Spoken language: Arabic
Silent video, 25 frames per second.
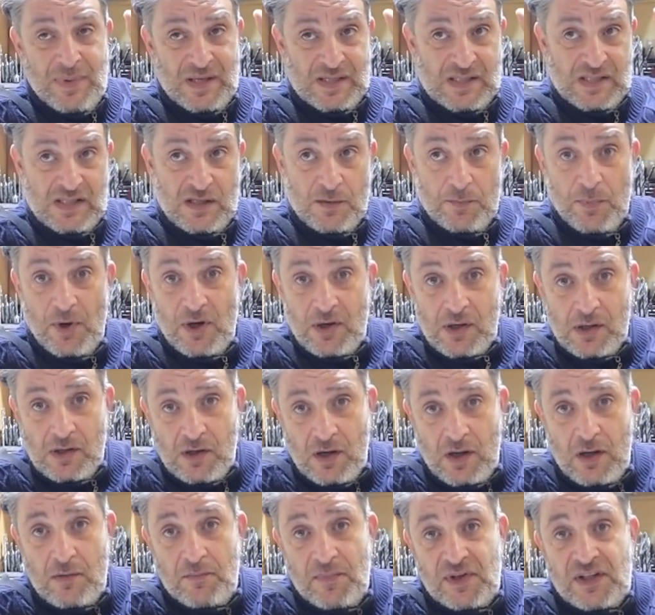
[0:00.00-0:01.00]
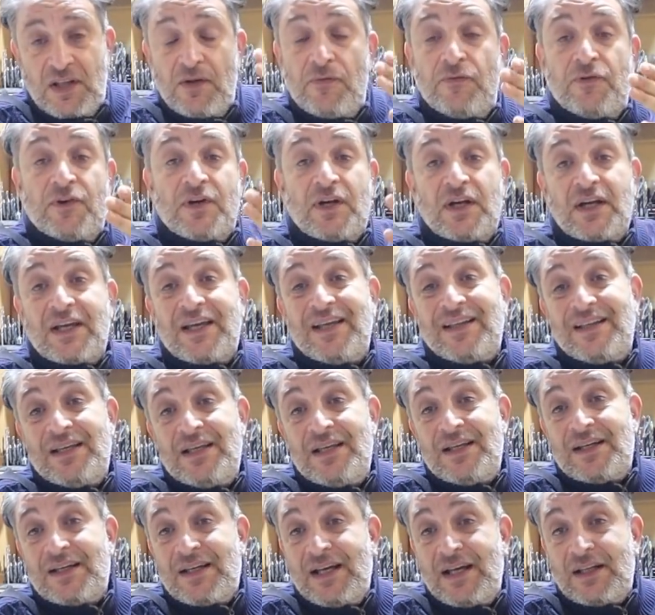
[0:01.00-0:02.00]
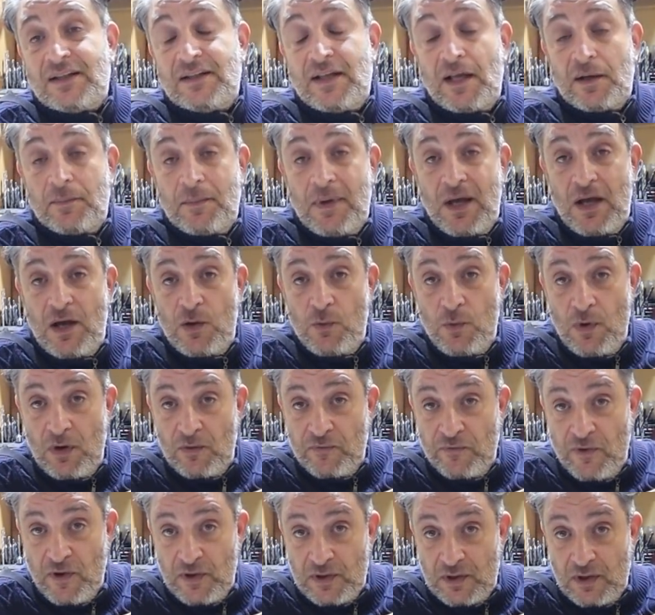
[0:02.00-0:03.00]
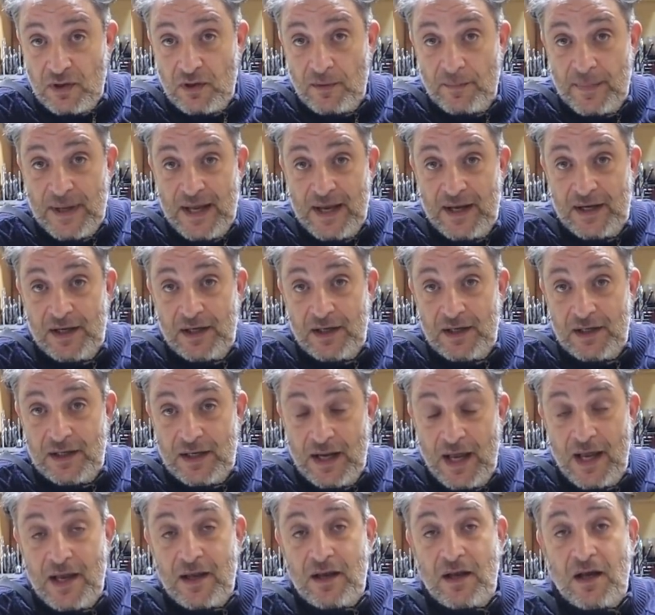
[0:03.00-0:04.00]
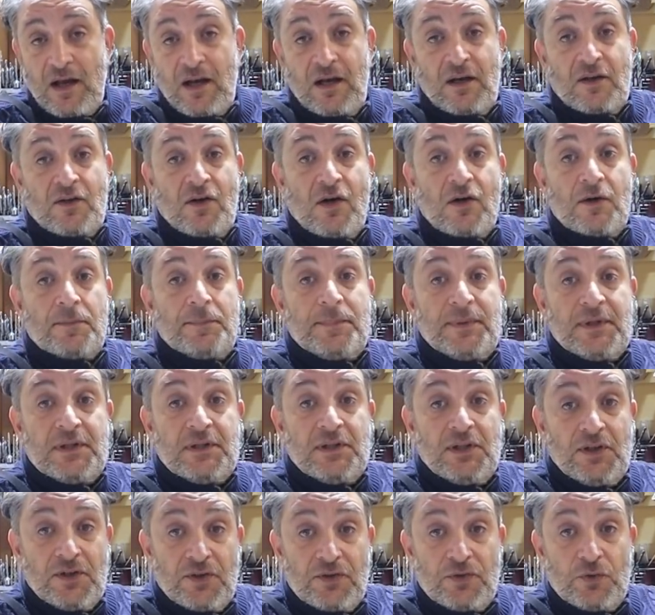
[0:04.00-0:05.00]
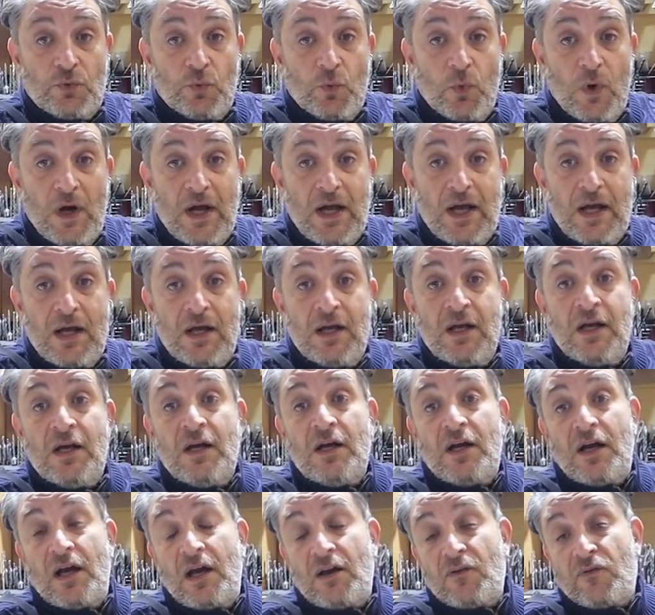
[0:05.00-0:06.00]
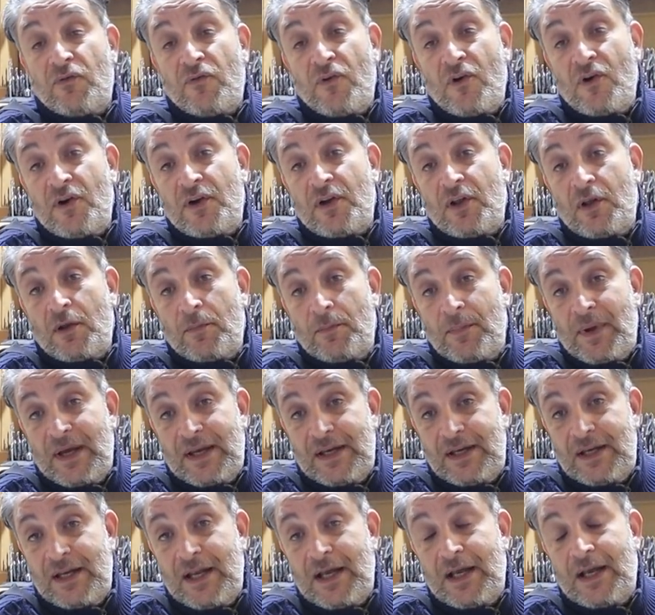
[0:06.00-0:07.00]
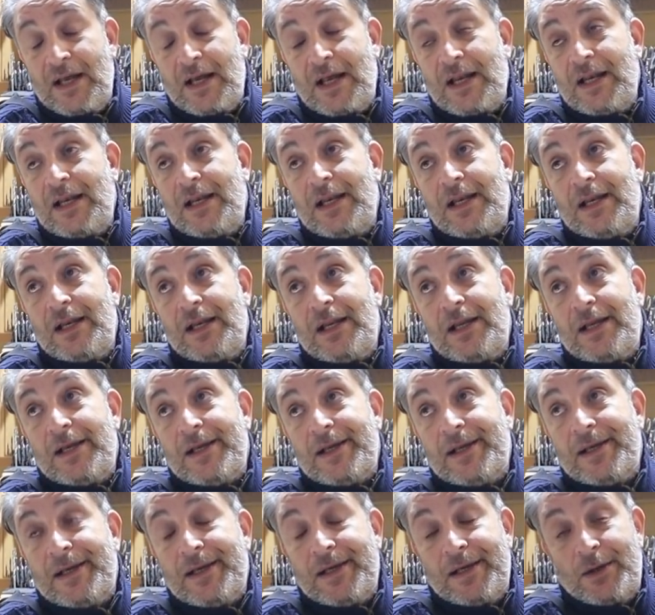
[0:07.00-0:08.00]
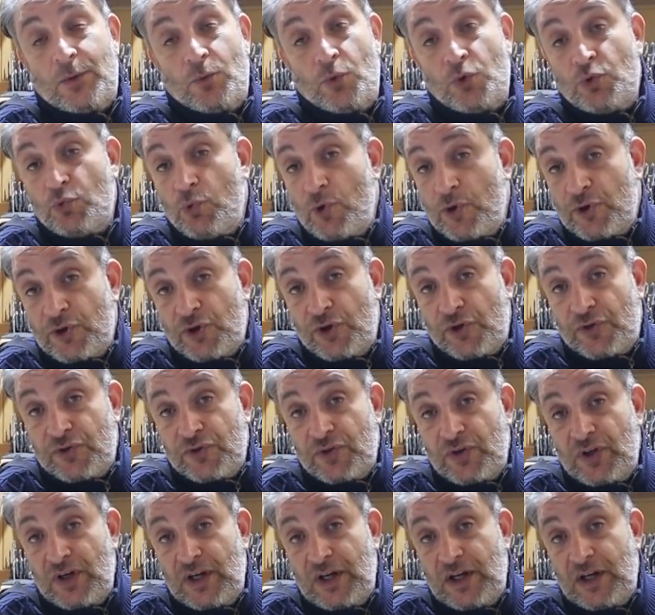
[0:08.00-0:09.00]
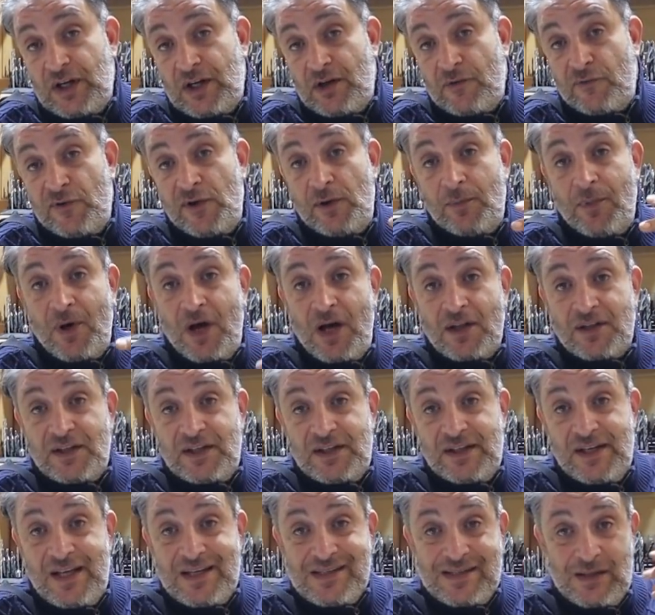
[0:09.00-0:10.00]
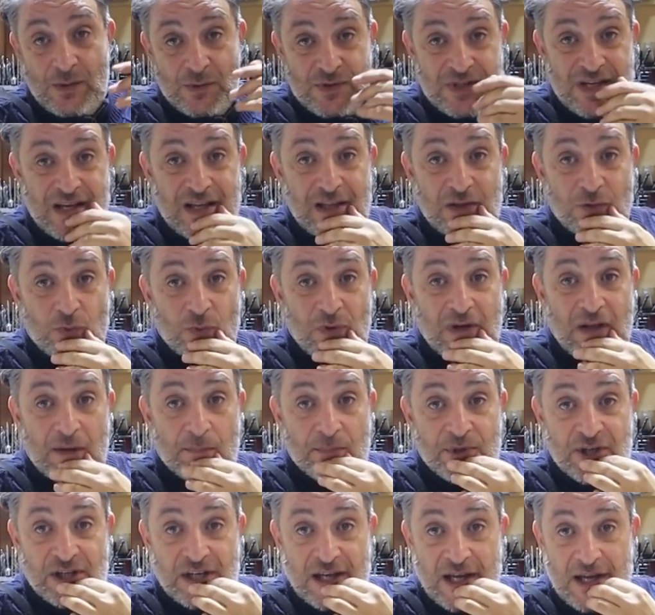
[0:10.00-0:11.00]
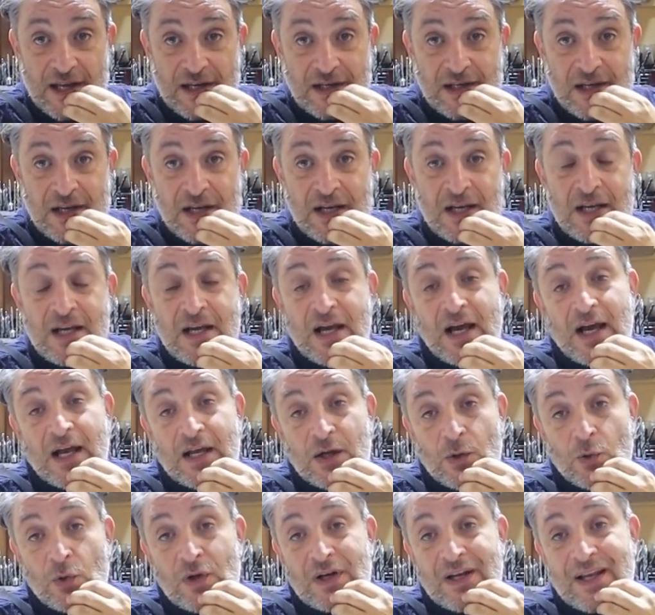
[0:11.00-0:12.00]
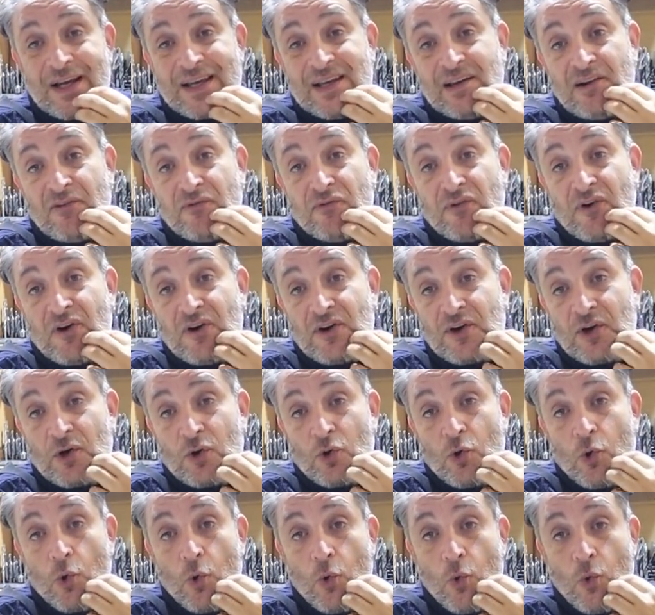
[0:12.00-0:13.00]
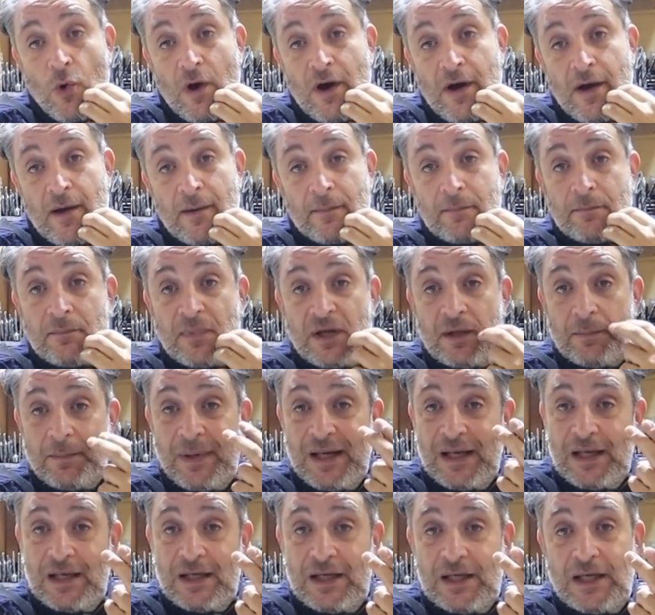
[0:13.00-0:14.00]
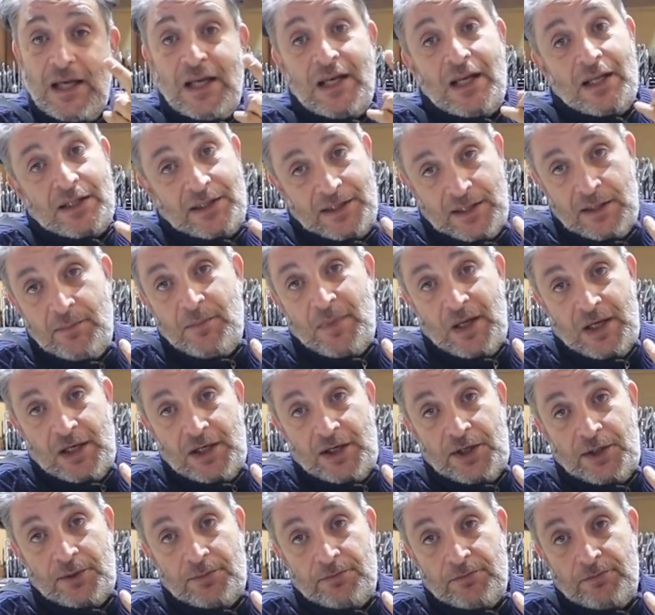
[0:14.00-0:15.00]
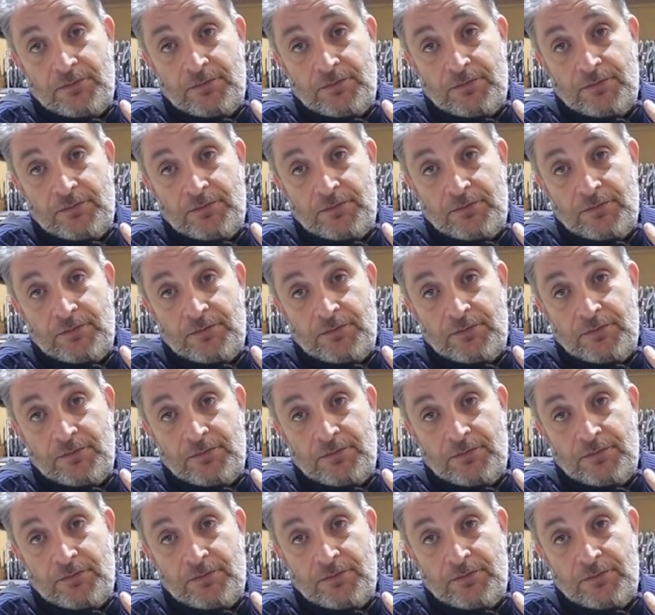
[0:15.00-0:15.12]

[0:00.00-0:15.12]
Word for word: بس بره بتفرق كتير جدا ما هو الفرق بين الكاربنتر والفارق بين الوود وركر آه، في بعض الناس لو سالته الامريكان هيقول لك الفارق هو من ملي الى 2 ملي